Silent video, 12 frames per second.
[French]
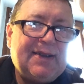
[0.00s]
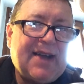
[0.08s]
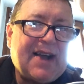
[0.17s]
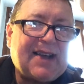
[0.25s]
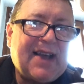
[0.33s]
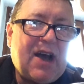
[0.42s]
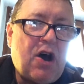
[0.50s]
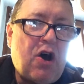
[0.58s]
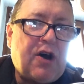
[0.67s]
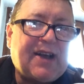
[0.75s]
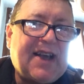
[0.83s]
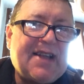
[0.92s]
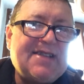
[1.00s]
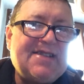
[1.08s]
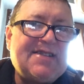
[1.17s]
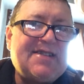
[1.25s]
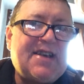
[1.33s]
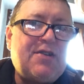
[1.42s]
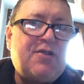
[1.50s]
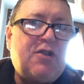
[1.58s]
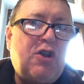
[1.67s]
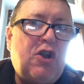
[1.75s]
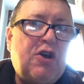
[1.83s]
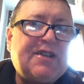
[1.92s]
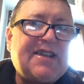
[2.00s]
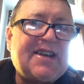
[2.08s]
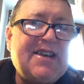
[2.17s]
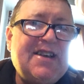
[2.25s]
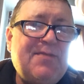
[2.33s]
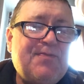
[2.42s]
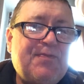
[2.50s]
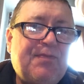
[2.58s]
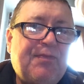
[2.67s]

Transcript: T'as qu'à organiser une loterie.